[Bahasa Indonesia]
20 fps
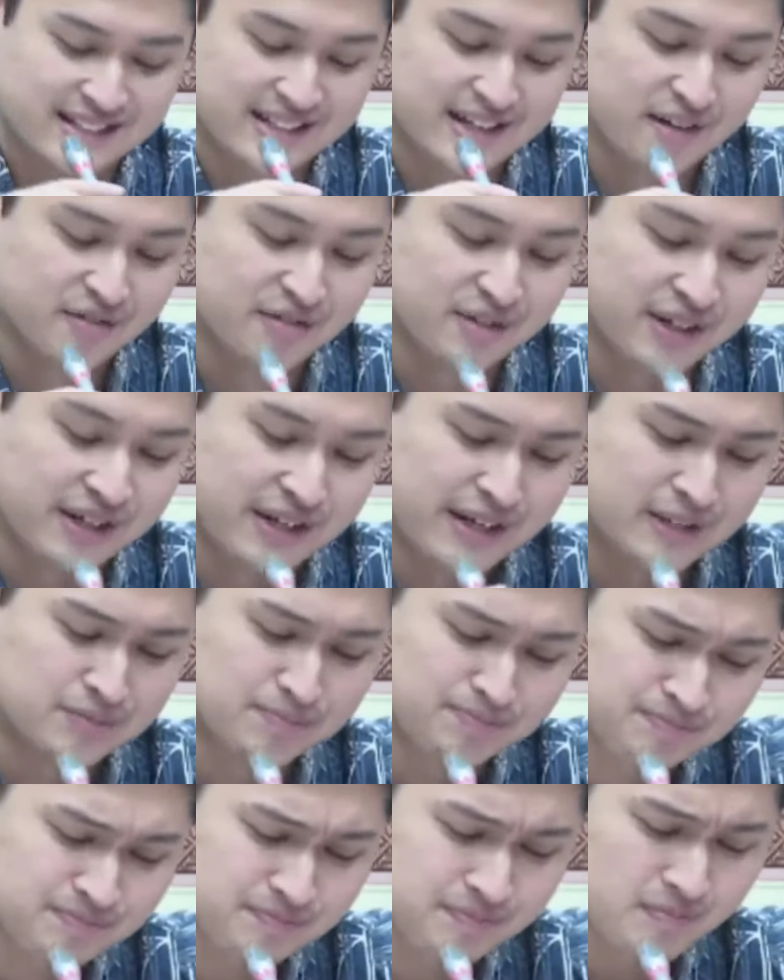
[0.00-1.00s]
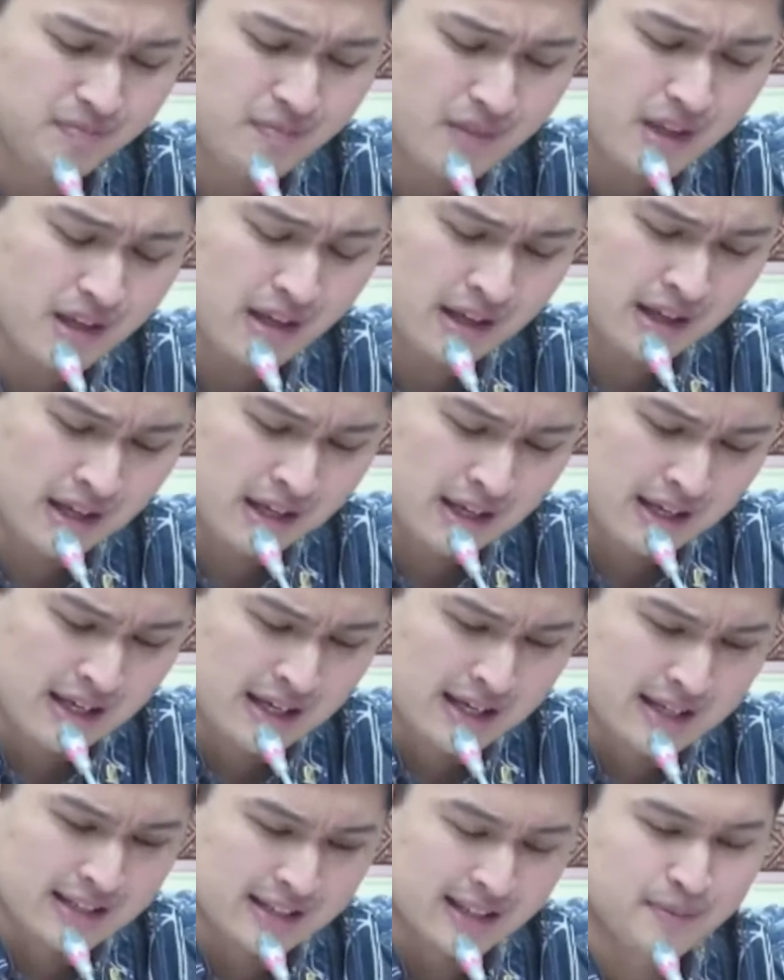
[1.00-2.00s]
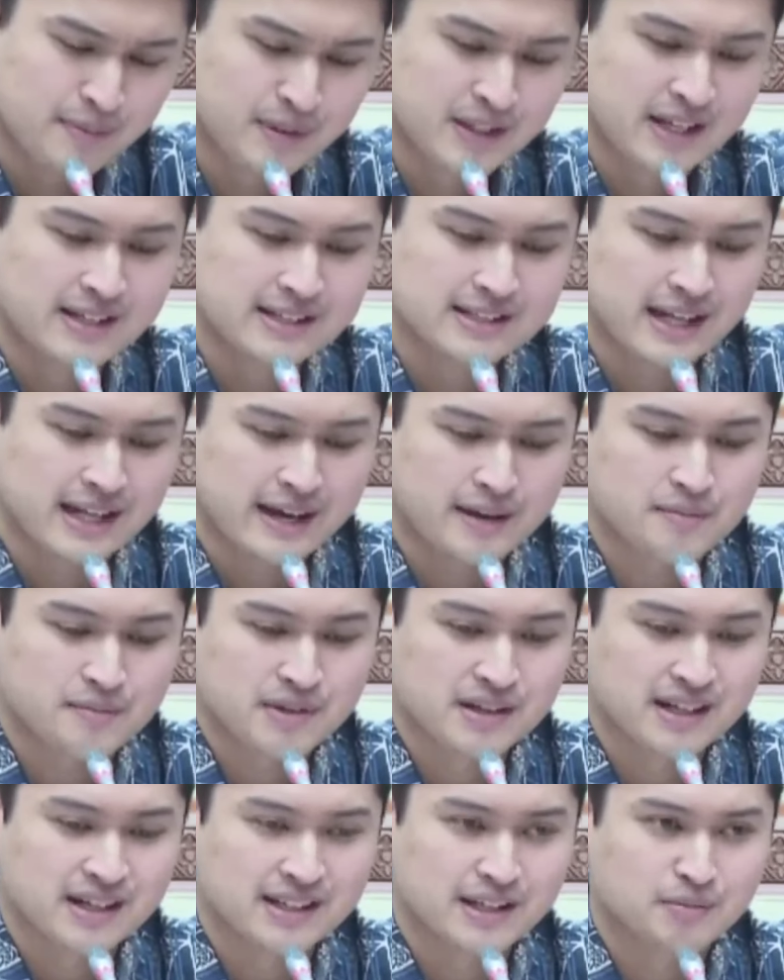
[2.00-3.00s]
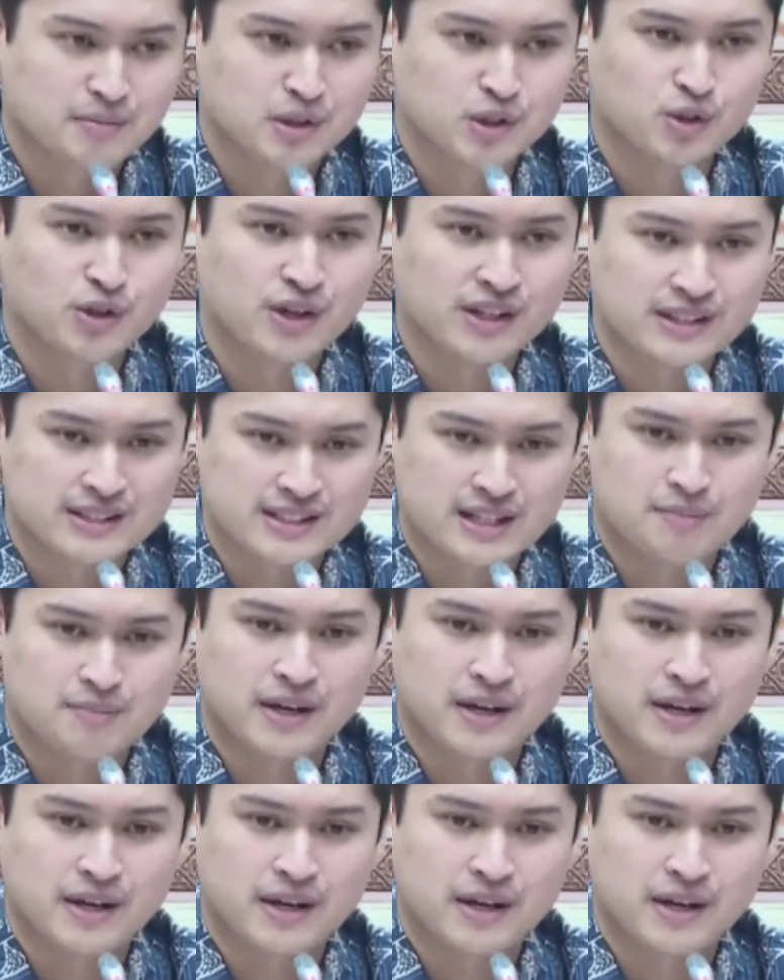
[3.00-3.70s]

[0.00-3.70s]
di Afrika. Tapi tadi saya menggelitik betul yang